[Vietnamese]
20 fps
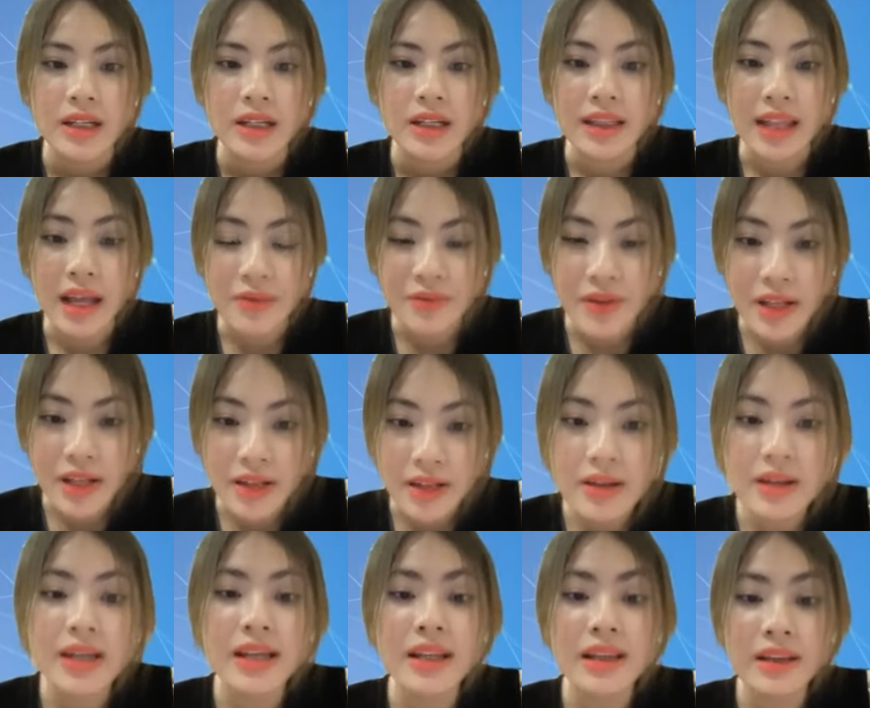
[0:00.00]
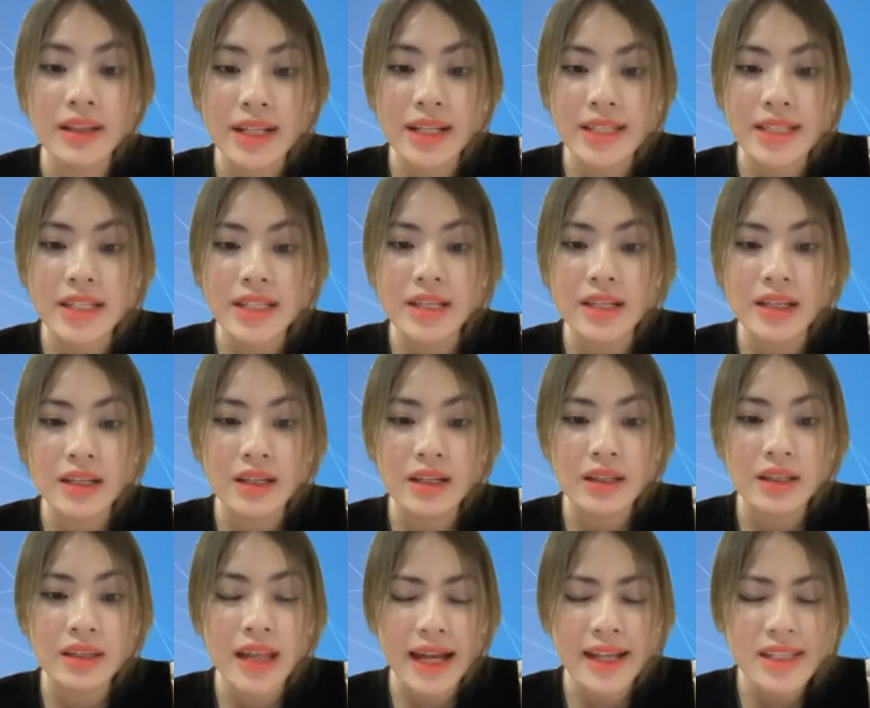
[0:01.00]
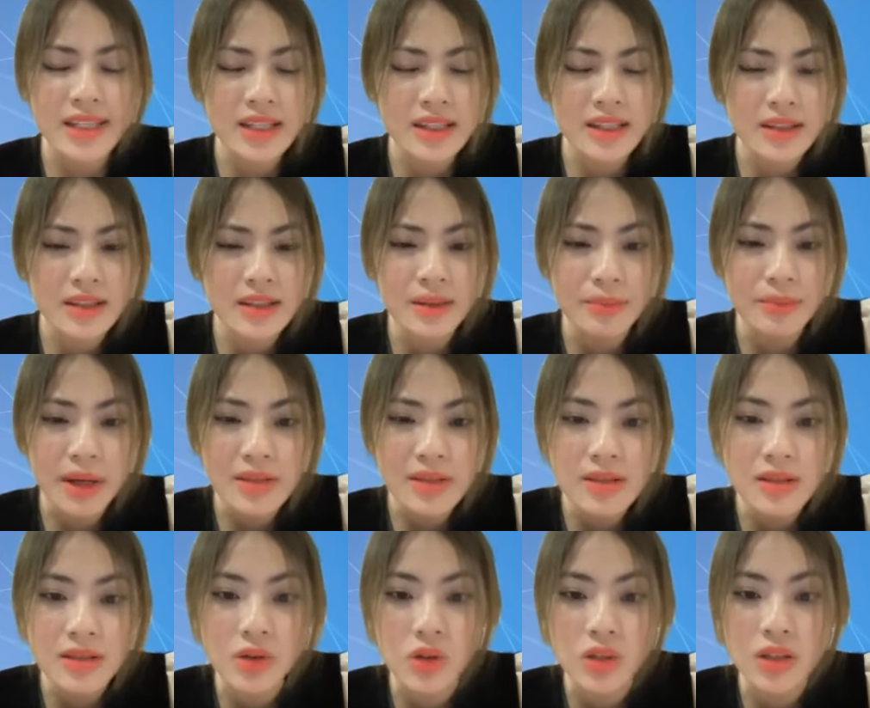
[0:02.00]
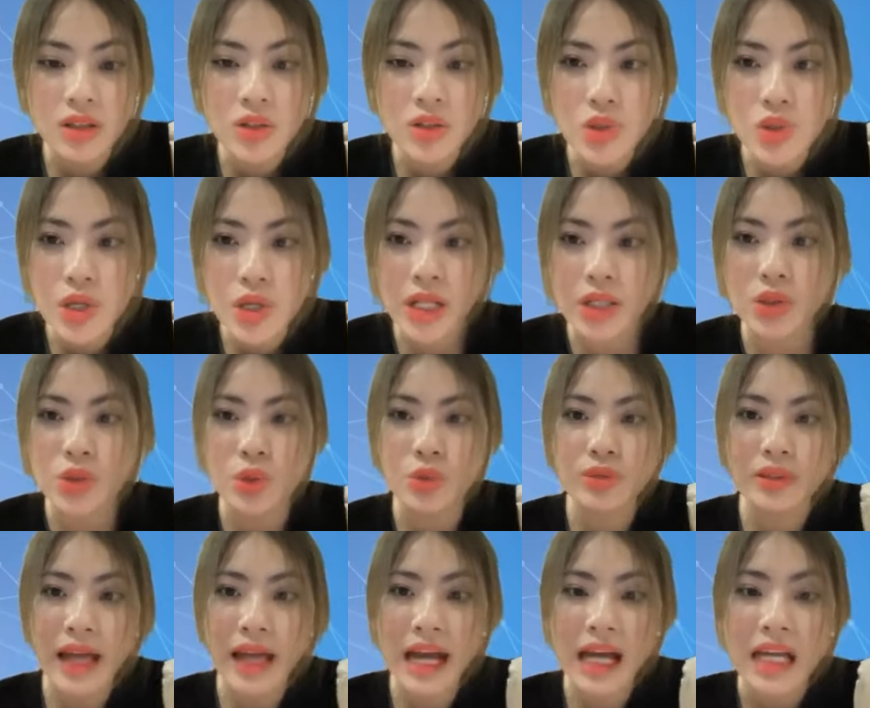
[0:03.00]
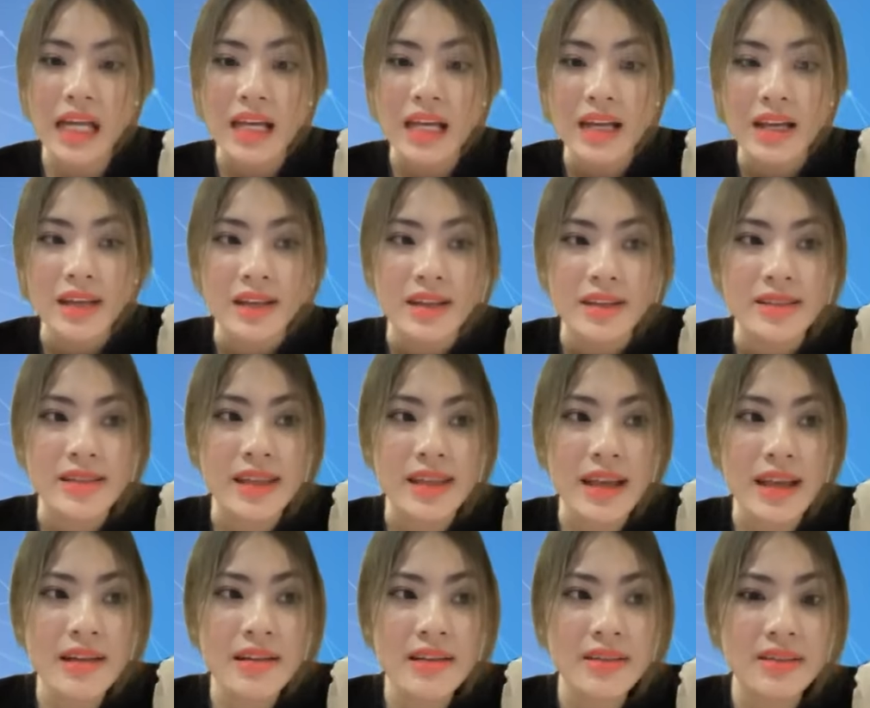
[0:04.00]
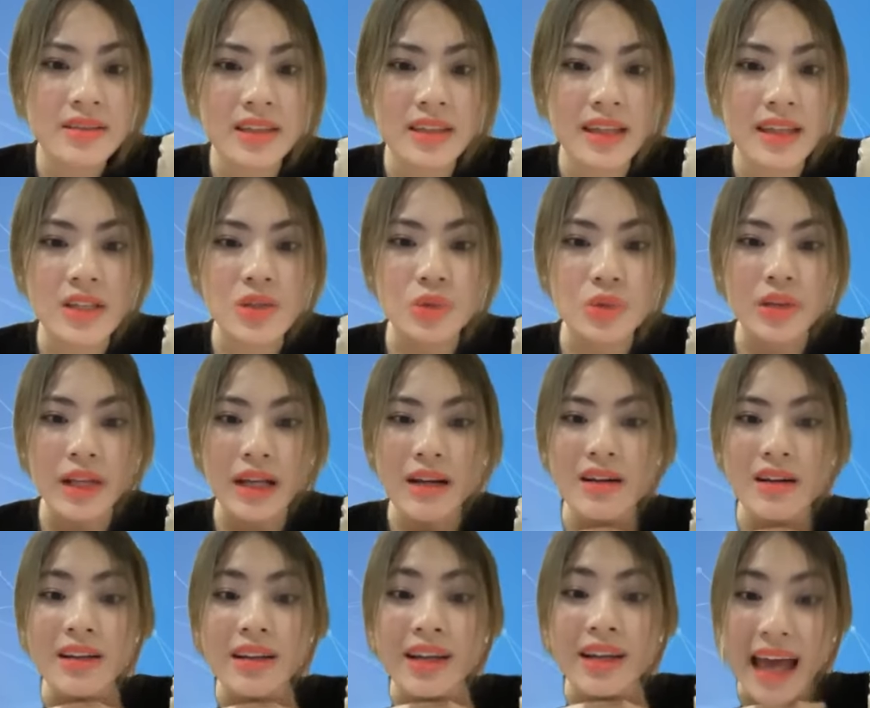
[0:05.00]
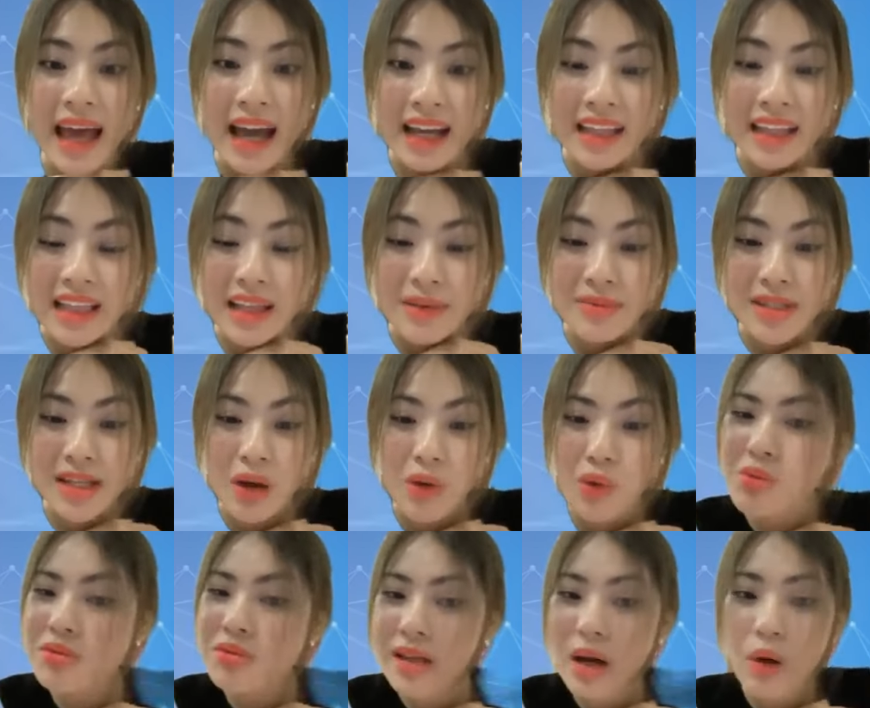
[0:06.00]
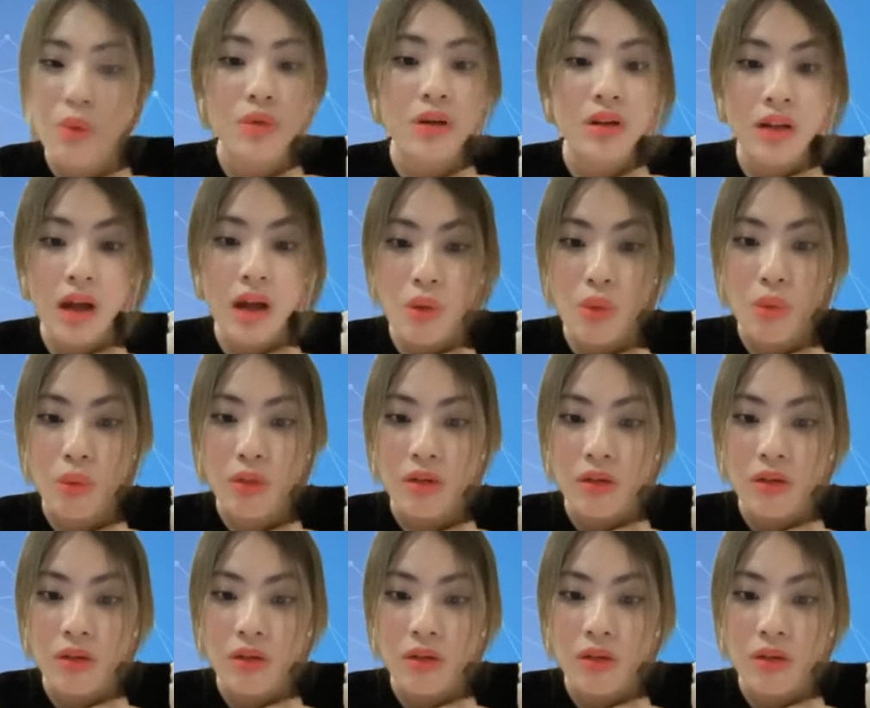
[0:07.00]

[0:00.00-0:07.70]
Lạm phát cực kỳ lớn anh chị. Anh chị đừng bao giờ có tư duy là chúng ta sẽ tức là chúng ta gửi ngân hàng để làm giàu, không giàu được đâu.